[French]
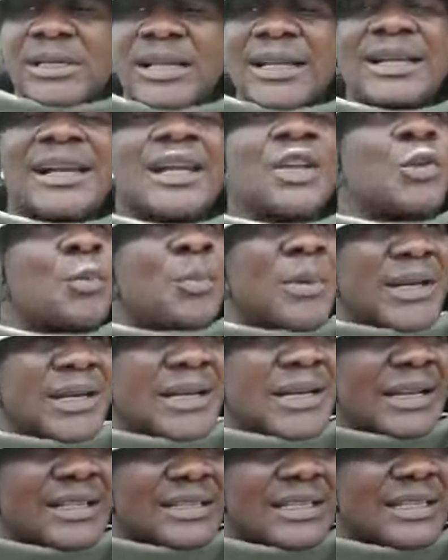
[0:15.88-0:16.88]
de
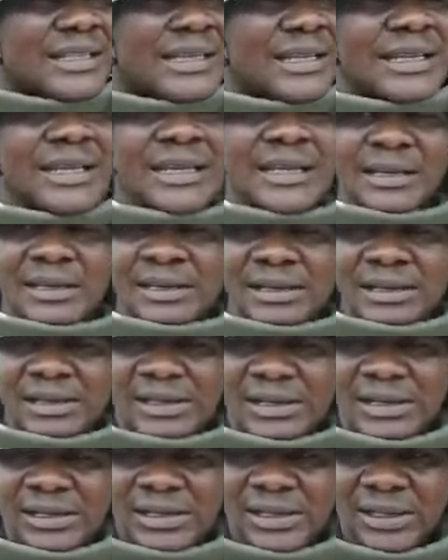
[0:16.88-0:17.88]
récupérer la cité
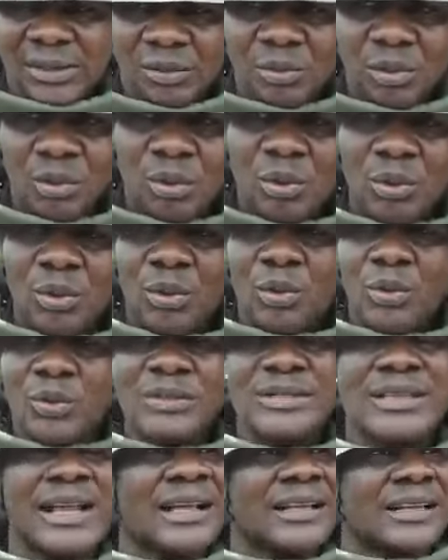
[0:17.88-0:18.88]
de
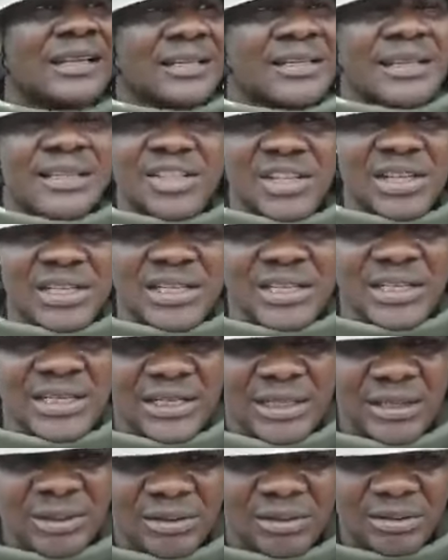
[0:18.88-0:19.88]
Saké ce
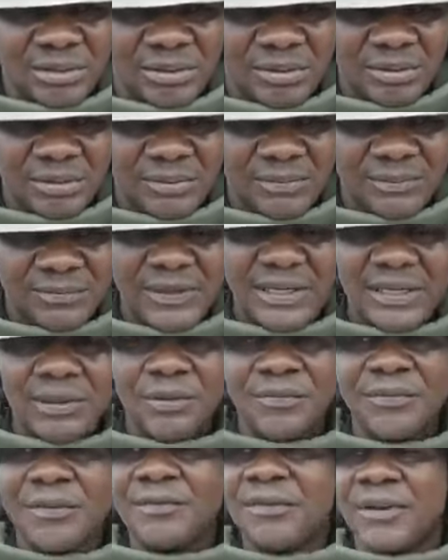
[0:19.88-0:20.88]
jeudi
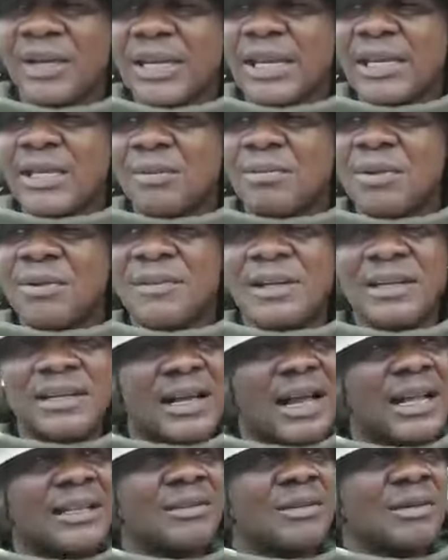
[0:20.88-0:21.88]
22 février
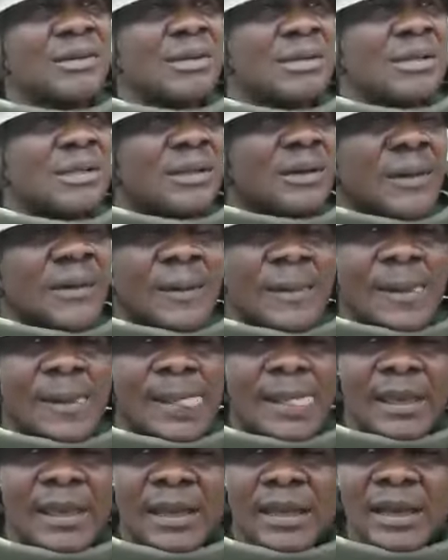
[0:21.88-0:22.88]
2024,
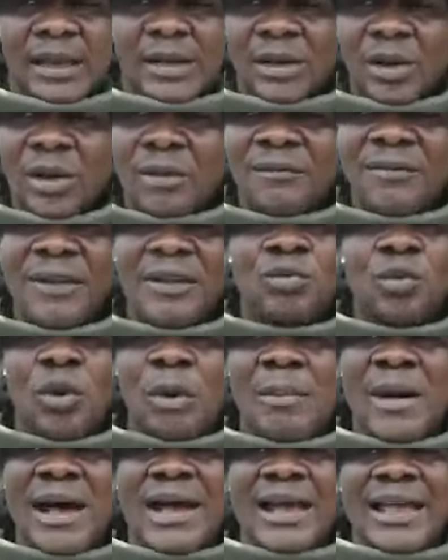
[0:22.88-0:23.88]
le
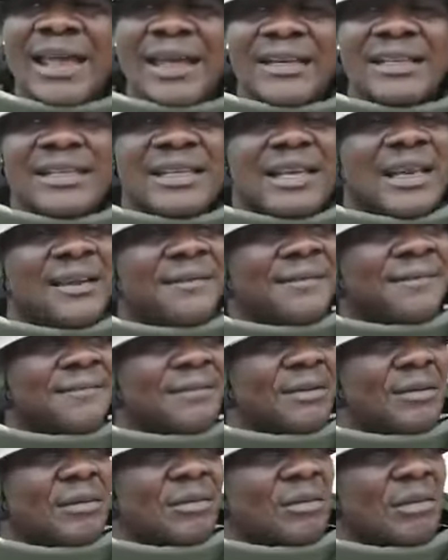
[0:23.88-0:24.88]
23 bar RDF
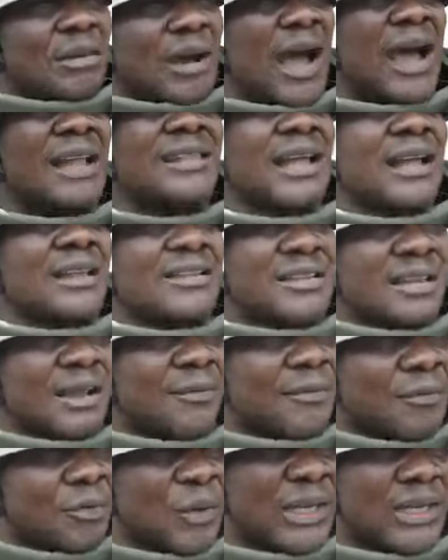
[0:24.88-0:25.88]
a dans sa
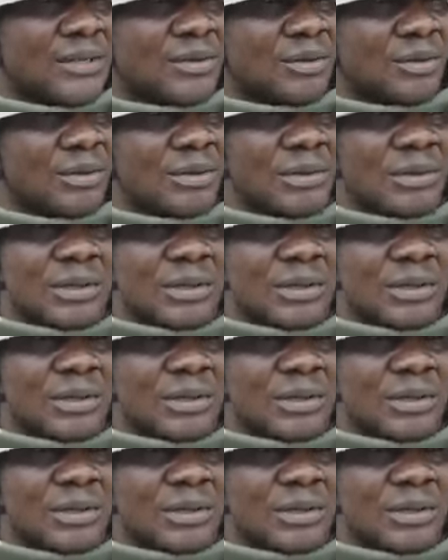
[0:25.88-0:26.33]
fuite